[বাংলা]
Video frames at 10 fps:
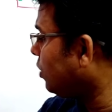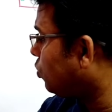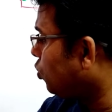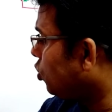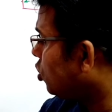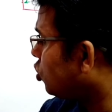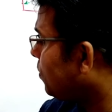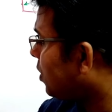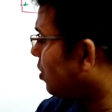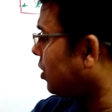এই দুই নং
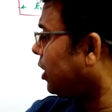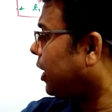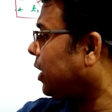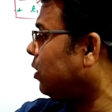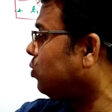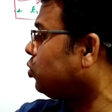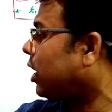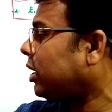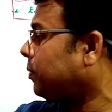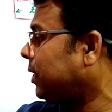সমীকরণকে কেন টু
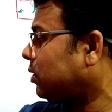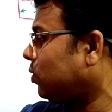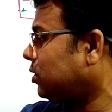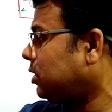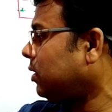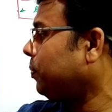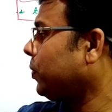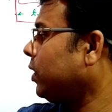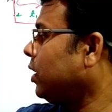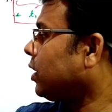দ্বারা ডিভাইড করেছি
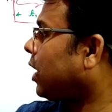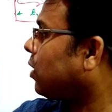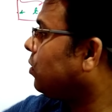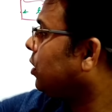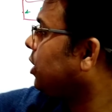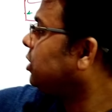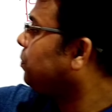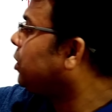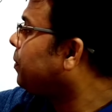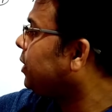কারণ এই যে
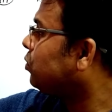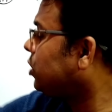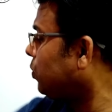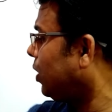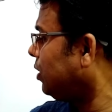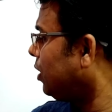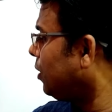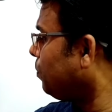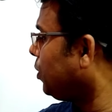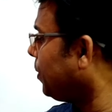ভি বাই টু টি ওয়ান
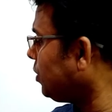ভি